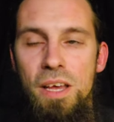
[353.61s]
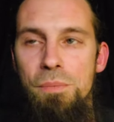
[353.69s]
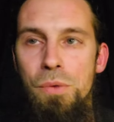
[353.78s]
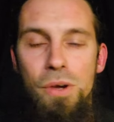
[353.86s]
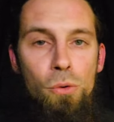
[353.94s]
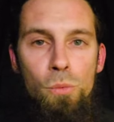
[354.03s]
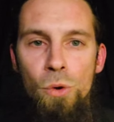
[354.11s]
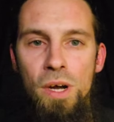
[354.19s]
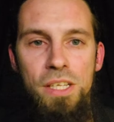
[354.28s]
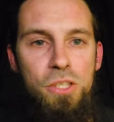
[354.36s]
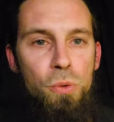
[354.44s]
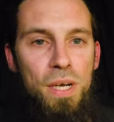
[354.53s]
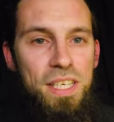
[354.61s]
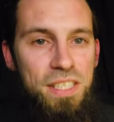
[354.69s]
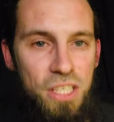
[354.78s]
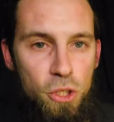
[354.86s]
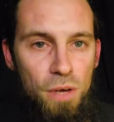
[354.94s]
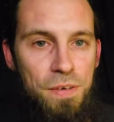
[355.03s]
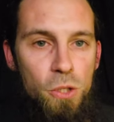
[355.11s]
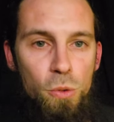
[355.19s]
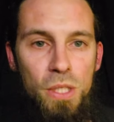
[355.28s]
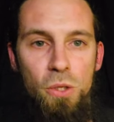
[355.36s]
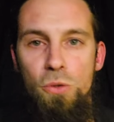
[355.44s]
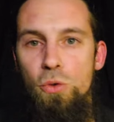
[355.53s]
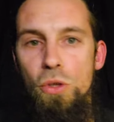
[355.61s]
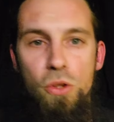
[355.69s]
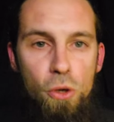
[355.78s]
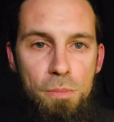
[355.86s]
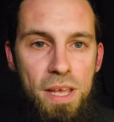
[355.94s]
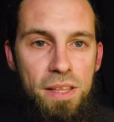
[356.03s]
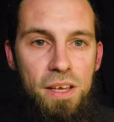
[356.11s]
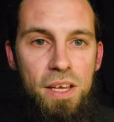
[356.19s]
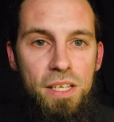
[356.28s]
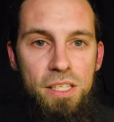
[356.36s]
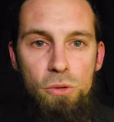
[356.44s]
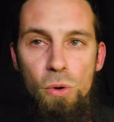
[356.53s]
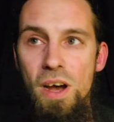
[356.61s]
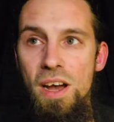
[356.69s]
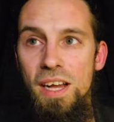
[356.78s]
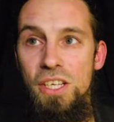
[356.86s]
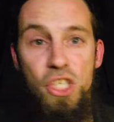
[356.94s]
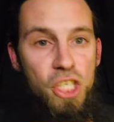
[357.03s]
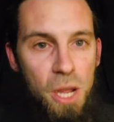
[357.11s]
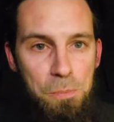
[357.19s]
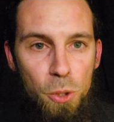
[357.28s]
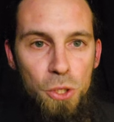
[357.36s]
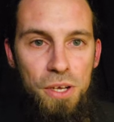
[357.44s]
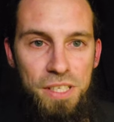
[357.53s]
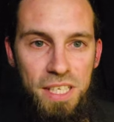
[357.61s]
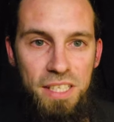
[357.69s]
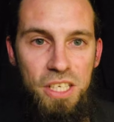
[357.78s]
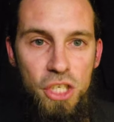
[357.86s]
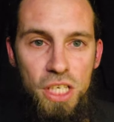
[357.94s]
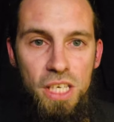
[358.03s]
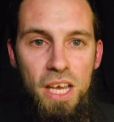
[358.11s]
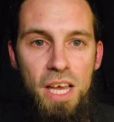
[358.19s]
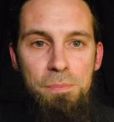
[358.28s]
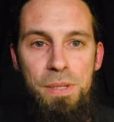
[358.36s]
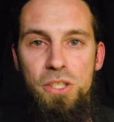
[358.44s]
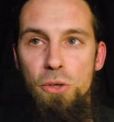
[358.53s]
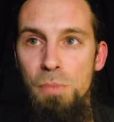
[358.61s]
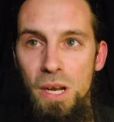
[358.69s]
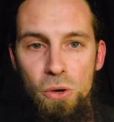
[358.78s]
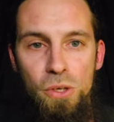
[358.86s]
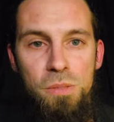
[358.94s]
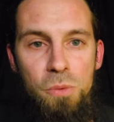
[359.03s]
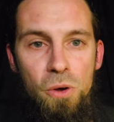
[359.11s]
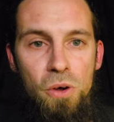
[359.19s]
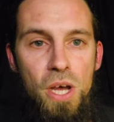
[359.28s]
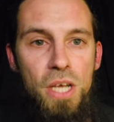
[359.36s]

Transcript: mais au moins sois exigeant avec toi dans d'autres domaines, sois un charbonneur stratégique, parce que malheureusement,